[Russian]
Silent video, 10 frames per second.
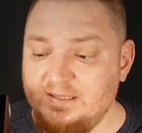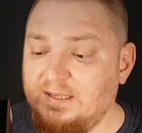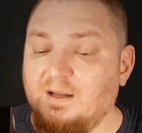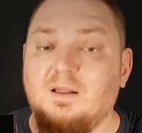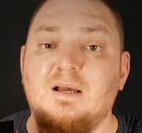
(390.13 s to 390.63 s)
Из
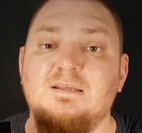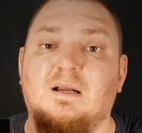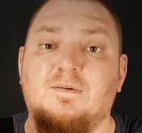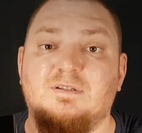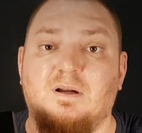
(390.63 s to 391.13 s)

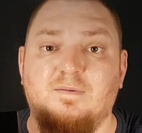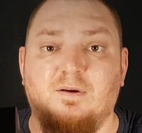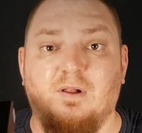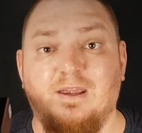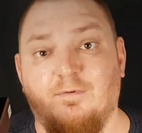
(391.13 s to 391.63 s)
одноклассников
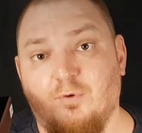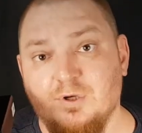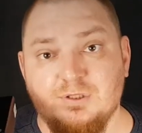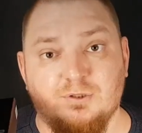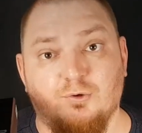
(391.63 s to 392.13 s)
сравнивал
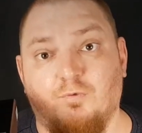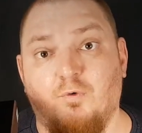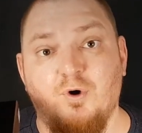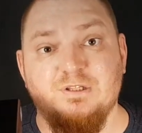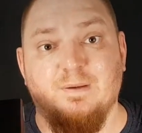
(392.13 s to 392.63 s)
его с су
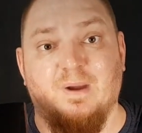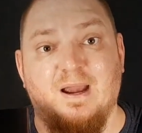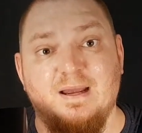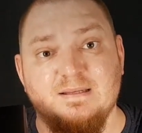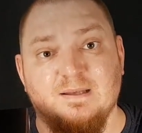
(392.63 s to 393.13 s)
8
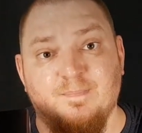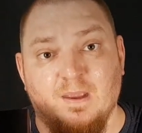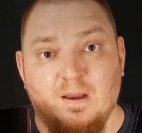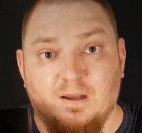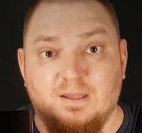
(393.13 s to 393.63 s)
s
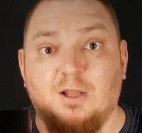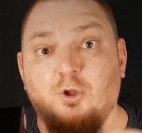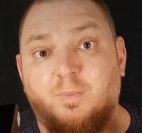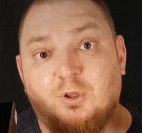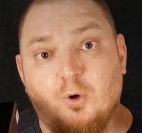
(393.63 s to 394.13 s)
на
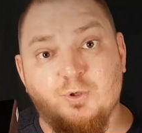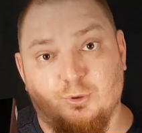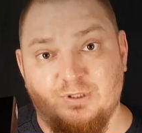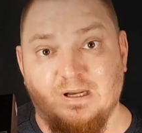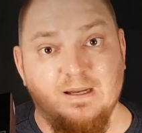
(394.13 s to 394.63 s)
одном и том
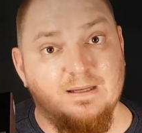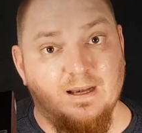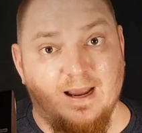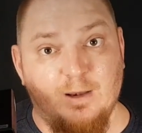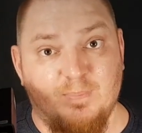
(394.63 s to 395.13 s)
же
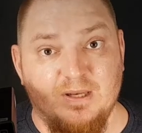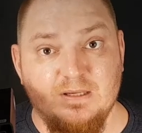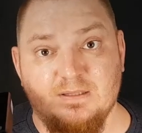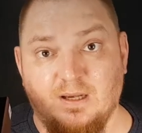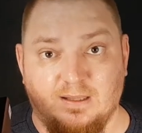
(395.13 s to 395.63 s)
усилителе
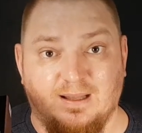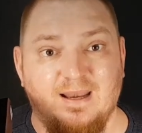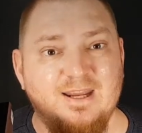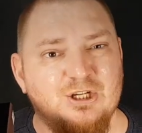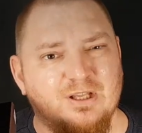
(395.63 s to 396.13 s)
L50.
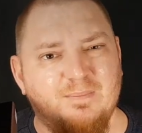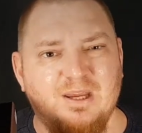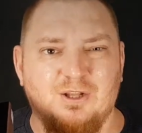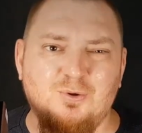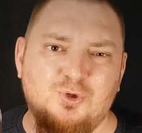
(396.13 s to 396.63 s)
Лично
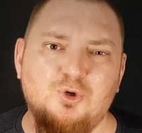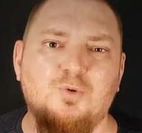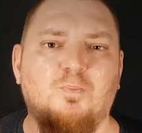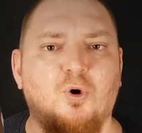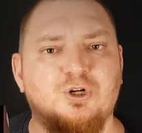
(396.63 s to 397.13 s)
мне ну,
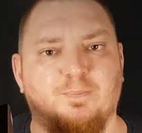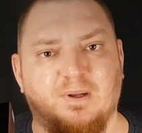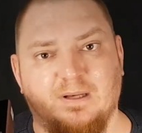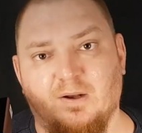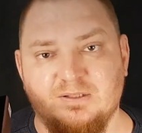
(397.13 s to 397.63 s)
чуть больше
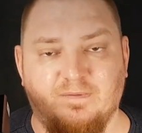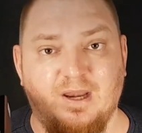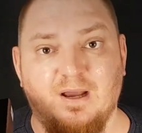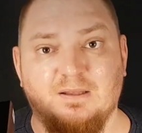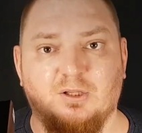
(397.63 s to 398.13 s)
понравился
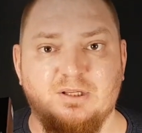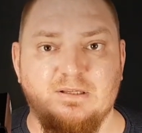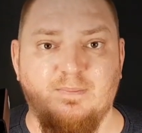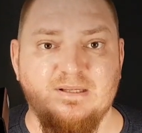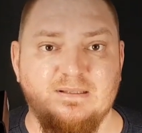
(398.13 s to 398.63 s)
вариант от
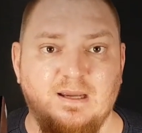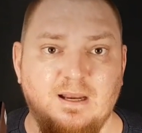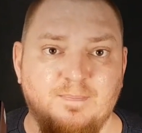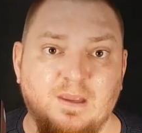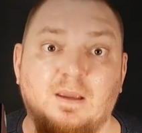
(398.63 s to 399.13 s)
SMSL,
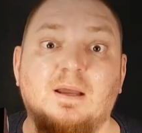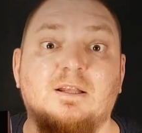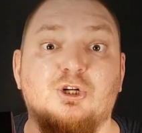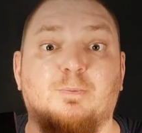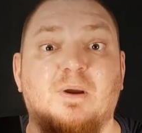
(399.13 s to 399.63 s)
эм и я
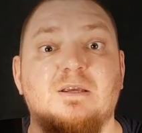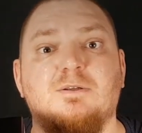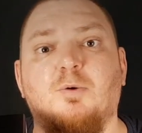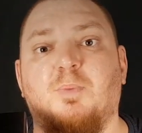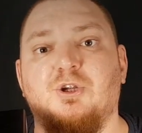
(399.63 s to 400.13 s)
даже
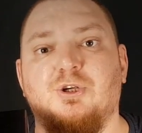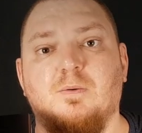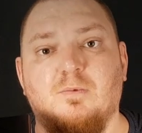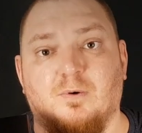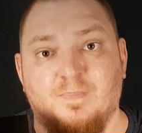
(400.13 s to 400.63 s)
поясню
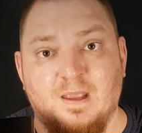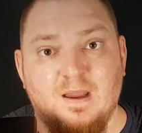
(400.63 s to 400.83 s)
почему.